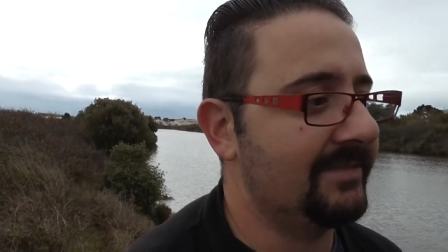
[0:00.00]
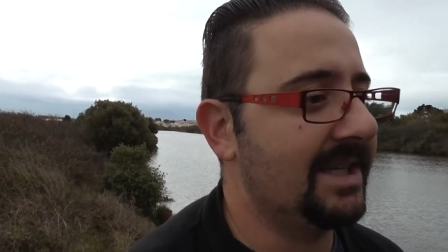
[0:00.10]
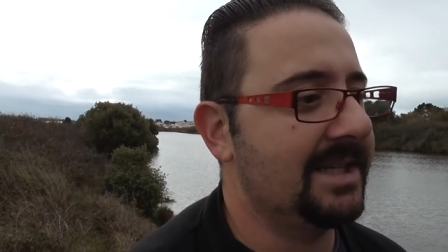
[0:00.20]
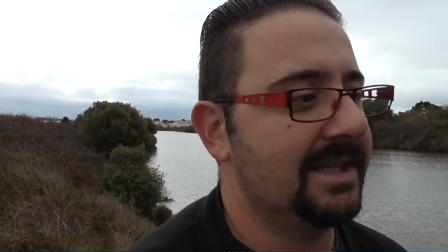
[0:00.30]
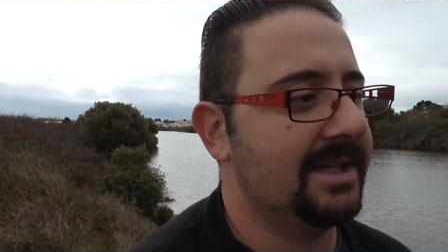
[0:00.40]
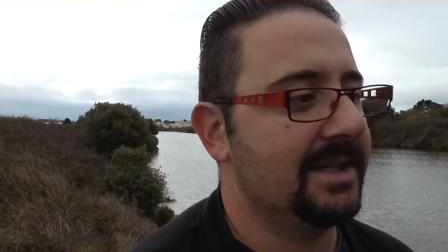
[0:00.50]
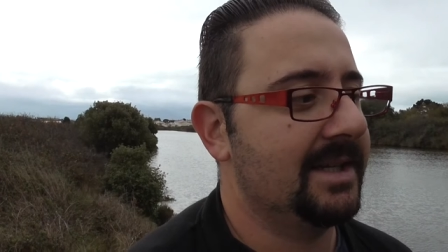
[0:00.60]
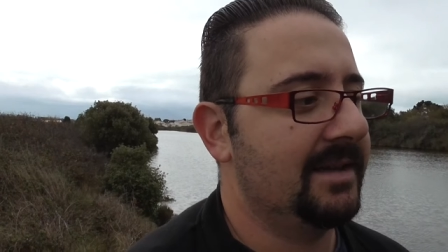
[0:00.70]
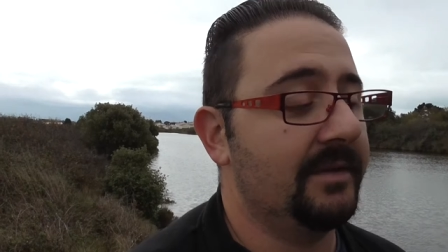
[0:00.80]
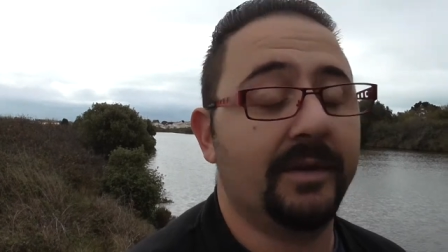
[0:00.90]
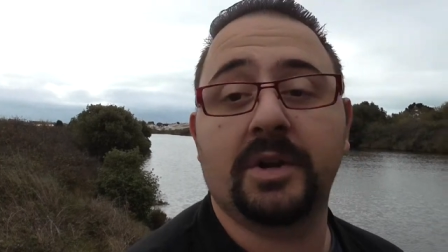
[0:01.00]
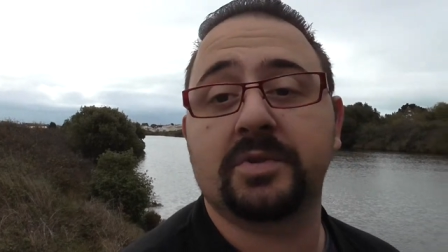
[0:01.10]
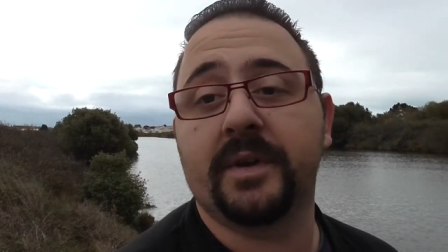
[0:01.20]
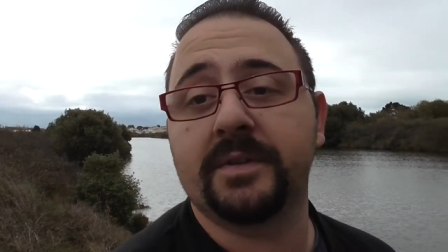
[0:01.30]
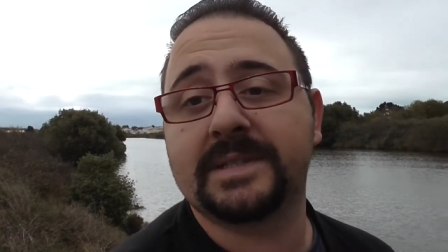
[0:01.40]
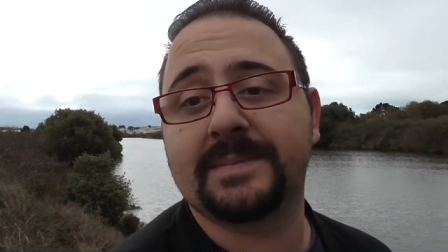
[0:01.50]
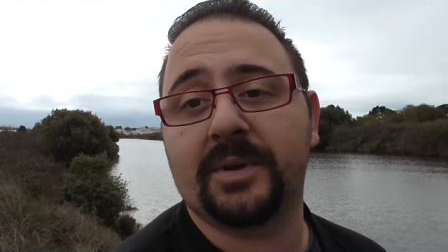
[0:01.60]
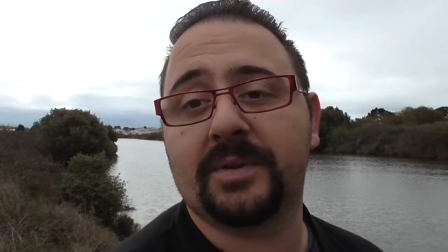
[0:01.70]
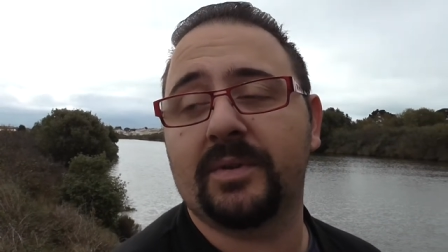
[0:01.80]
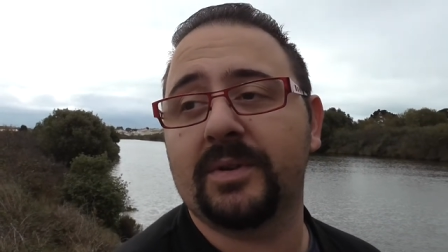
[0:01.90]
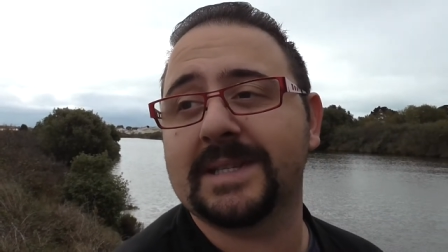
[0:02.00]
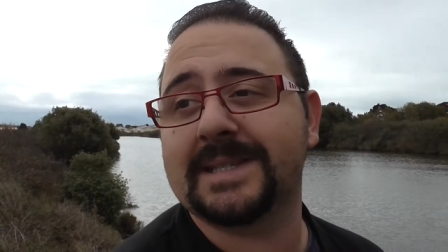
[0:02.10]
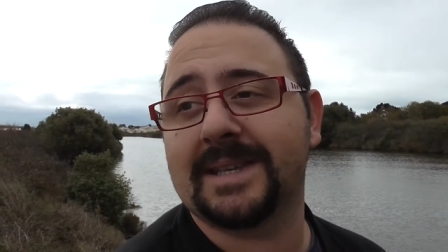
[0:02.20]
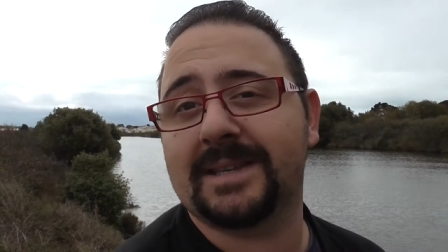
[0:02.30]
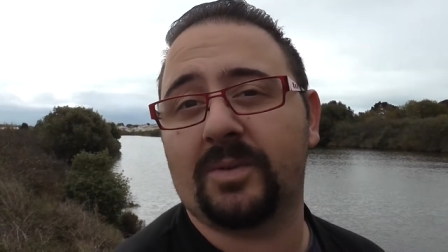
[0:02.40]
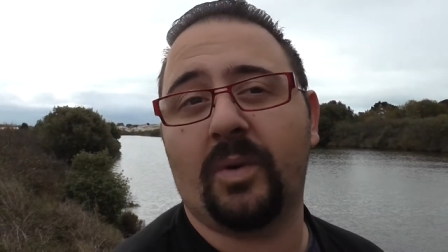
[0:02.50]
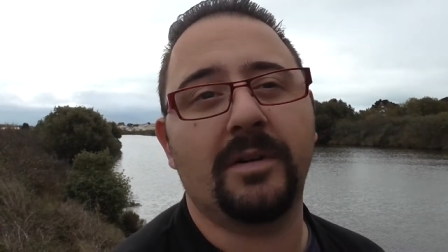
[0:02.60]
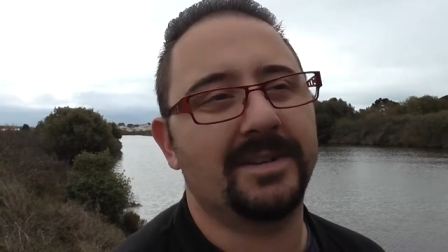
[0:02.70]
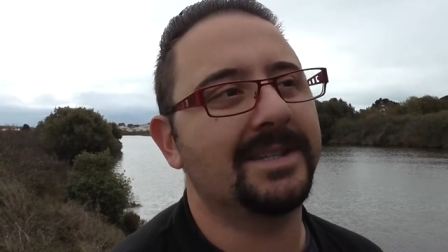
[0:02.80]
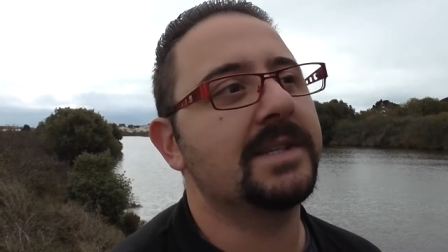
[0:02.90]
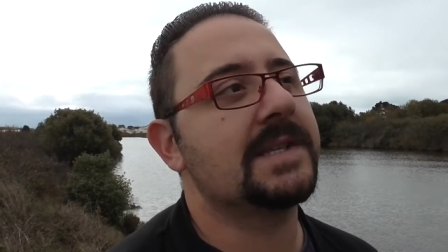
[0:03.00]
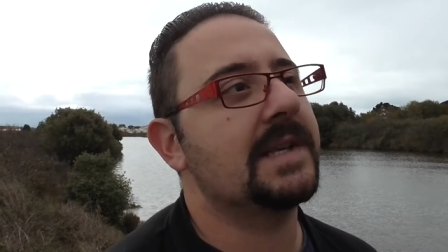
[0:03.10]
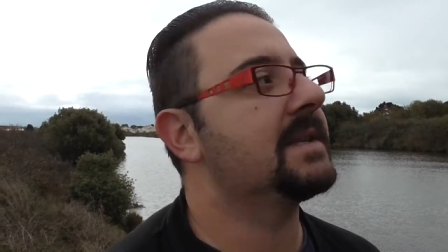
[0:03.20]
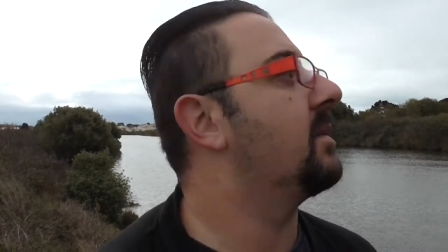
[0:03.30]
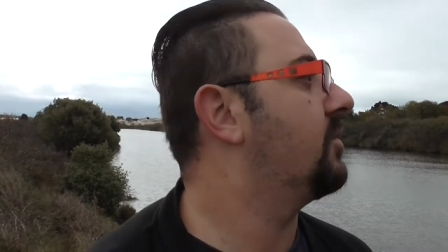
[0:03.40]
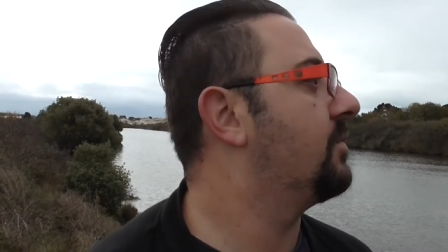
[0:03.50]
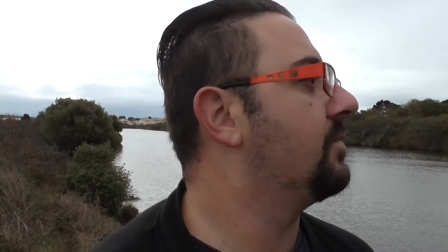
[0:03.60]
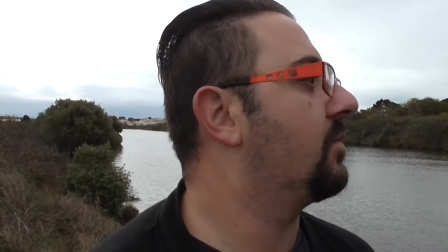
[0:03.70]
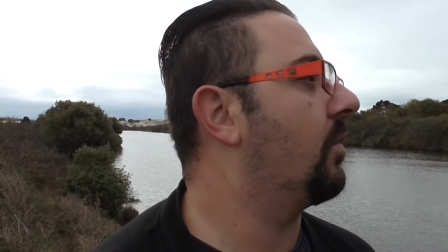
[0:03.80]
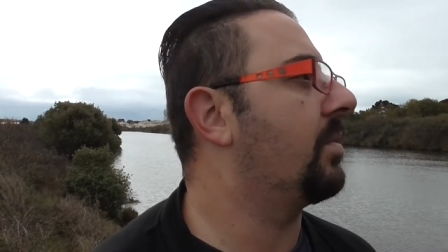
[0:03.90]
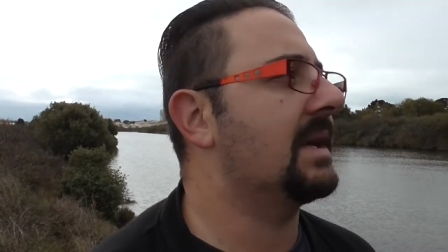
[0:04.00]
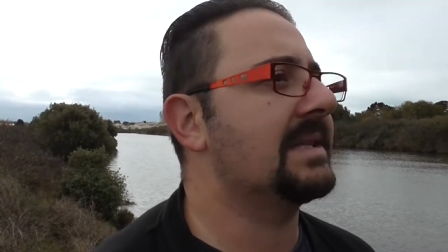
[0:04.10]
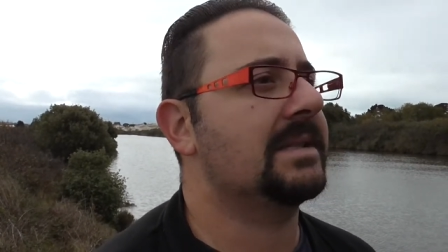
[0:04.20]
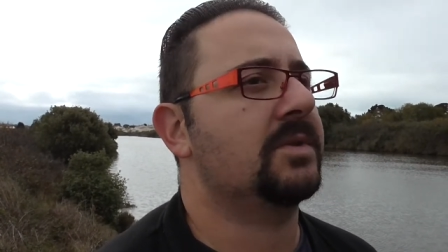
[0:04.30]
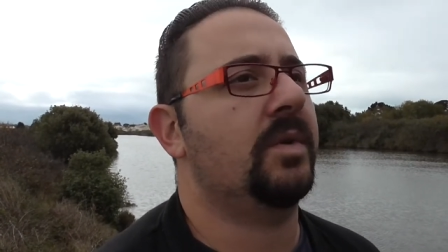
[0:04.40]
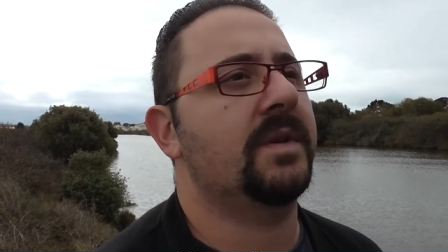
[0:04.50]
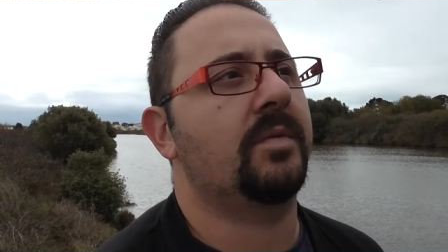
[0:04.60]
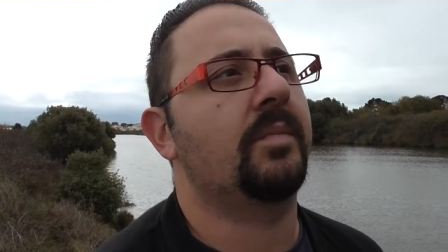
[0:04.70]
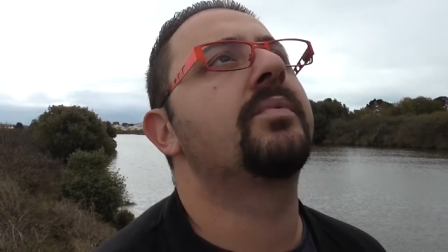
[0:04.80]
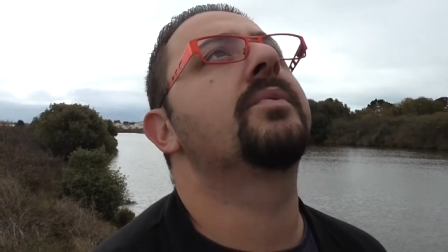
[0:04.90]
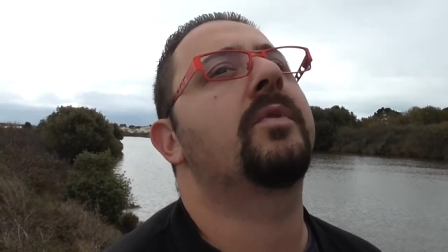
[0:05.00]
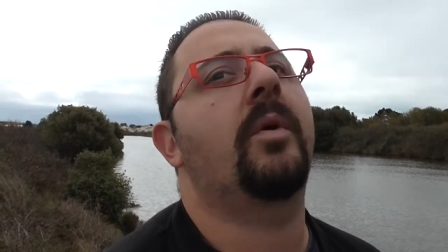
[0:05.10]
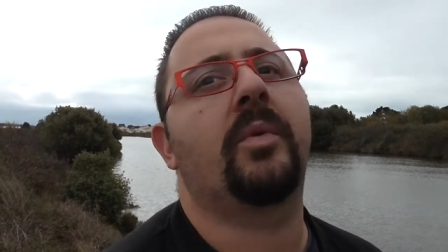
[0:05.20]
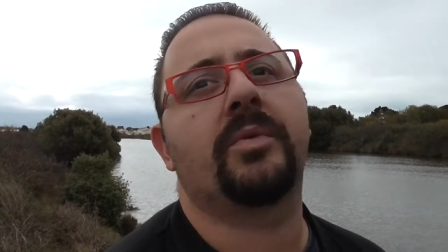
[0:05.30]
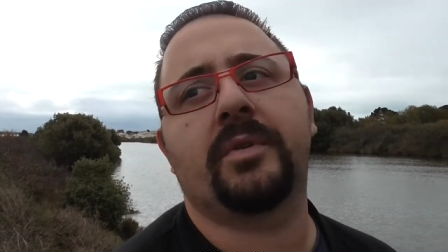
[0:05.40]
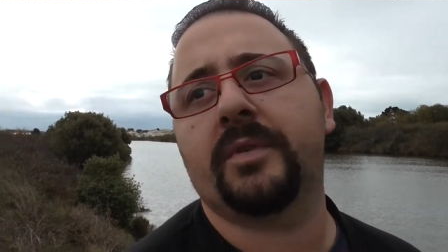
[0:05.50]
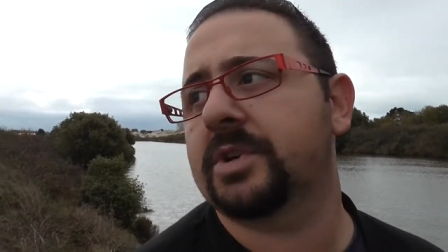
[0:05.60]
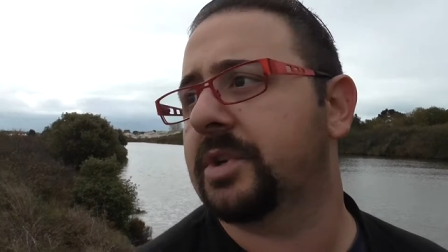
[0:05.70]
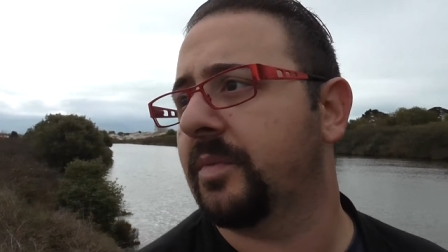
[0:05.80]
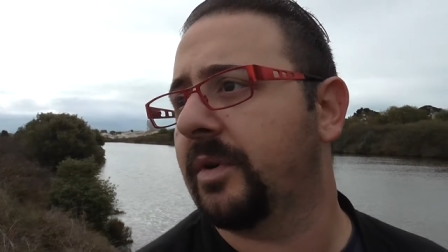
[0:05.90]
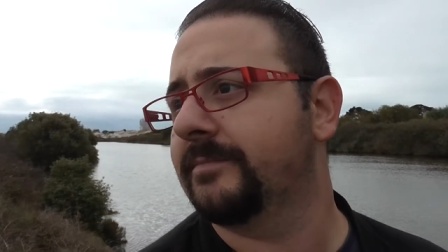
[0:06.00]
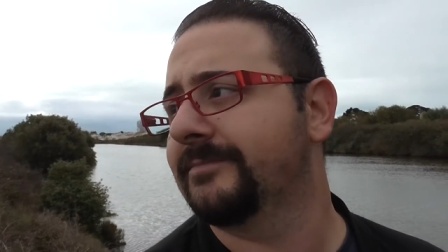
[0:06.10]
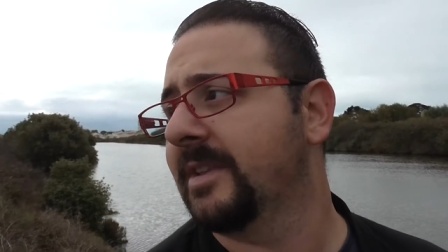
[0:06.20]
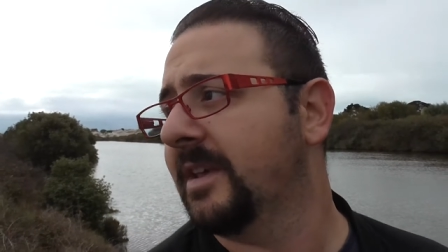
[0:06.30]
Il va falloir que je trouve un autre spot en 5 3 et ça c'est un peu plus complexe, je crois qu'ils sont plus en montant vers chez moi.